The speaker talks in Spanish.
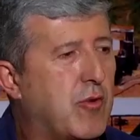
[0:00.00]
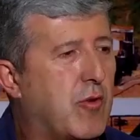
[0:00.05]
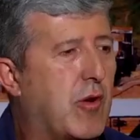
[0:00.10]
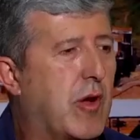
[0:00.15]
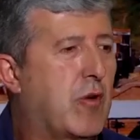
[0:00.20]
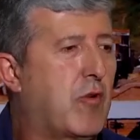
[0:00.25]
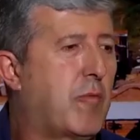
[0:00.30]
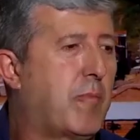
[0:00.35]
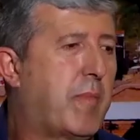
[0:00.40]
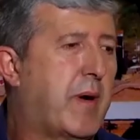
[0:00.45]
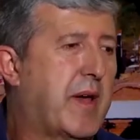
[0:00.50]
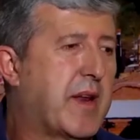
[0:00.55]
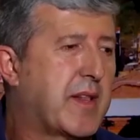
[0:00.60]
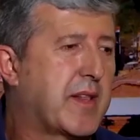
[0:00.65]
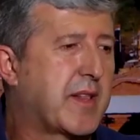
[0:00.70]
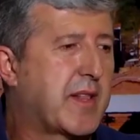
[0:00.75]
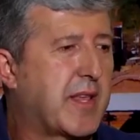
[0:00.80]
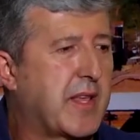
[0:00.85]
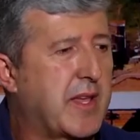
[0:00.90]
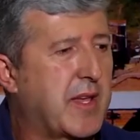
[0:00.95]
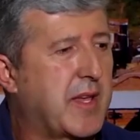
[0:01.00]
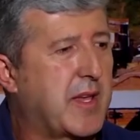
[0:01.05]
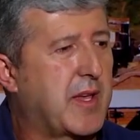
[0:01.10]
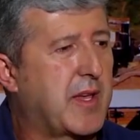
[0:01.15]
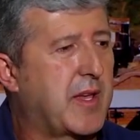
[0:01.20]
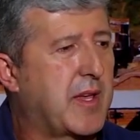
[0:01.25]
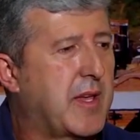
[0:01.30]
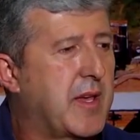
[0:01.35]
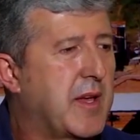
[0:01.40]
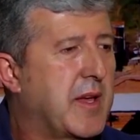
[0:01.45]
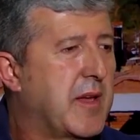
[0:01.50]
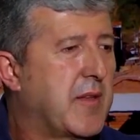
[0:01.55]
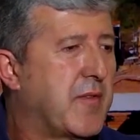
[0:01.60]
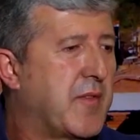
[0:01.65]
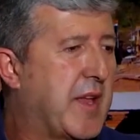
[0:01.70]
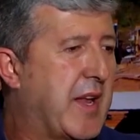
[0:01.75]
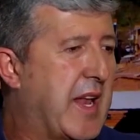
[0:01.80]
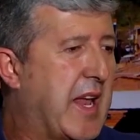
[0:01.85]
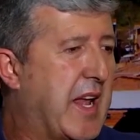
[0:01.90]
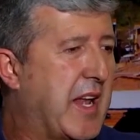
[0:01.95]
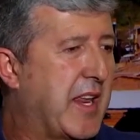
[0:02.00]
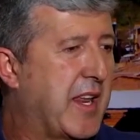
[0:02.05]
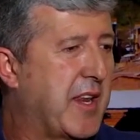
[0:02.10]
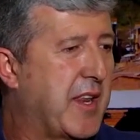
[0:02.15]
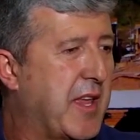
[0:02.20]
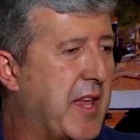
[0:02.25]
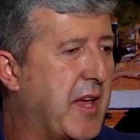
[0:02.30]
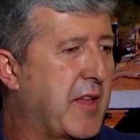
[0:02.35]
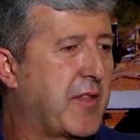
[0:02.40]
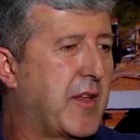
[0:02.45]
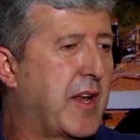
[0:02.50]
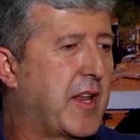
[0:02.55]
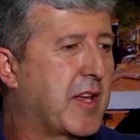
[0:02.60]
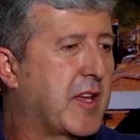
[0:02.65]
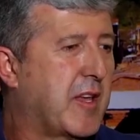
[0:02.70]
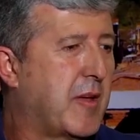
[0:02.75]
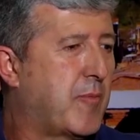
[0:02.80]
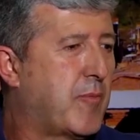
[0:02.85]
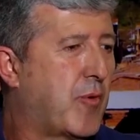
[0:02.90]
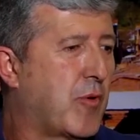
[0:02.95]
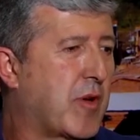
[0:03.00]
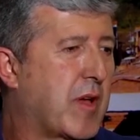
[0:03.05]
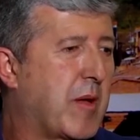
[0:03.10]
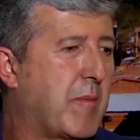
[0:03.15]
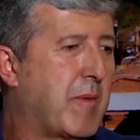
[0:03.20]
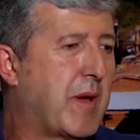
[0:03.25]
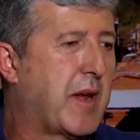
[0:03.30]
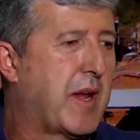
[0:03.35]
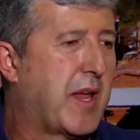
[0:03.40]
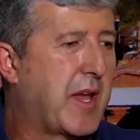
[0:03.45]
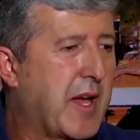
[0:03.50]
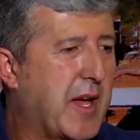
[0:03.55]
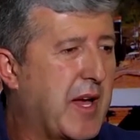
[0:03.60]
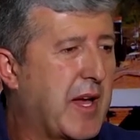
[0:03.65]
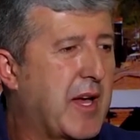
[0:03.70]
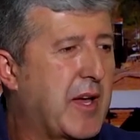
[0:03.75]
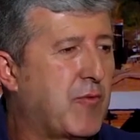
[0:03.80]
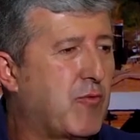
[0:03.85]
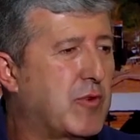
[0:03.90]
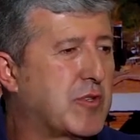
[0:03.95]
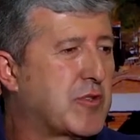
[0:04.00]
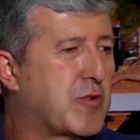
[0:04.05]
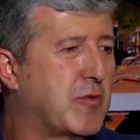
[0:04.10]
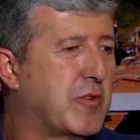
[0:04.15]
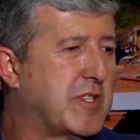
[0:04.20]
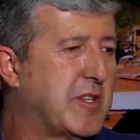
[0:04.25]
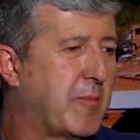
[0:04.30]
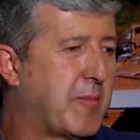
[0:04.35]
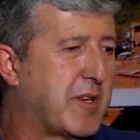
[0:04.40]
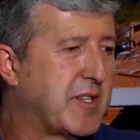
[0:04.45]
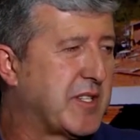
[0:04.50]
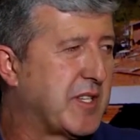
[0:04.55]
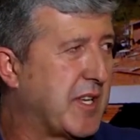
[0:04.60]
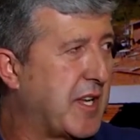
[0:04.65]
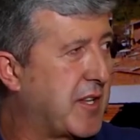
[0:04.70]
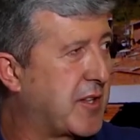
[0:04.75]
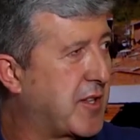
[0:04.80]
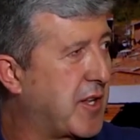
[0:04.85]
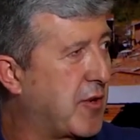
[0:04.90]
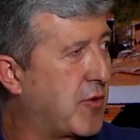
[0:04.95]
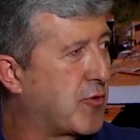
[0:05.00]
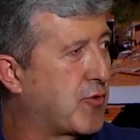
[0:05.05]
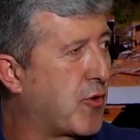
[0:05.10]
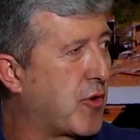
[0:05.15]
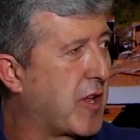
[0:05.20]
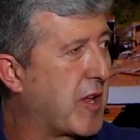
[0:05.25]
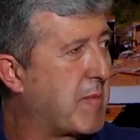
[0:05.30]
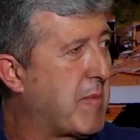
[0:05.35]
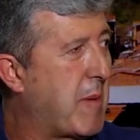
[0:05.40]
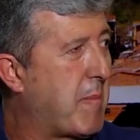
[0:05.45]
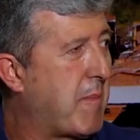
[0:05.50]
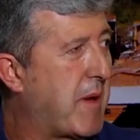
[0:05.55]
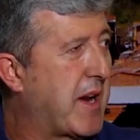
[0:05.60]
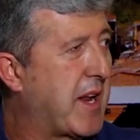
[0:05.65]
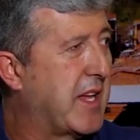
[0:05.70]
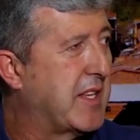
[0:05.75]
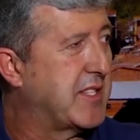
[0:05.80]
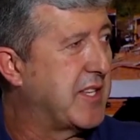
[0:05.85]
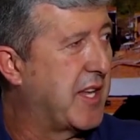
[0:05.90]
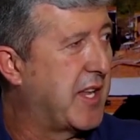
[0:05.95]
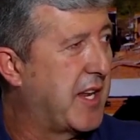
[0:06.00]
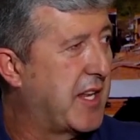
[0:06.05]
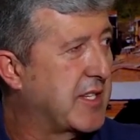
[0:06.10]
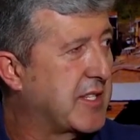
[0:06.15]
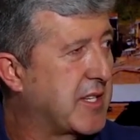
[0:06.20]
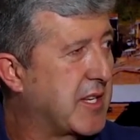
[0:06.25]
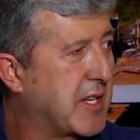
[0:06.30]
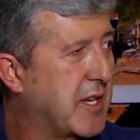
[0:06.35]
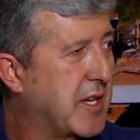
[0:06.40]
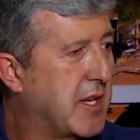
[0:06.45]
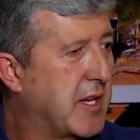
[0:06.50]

yo hago parte de la línea del equipo que maneja nuestro vicepresidente, el doctor Germán Vargas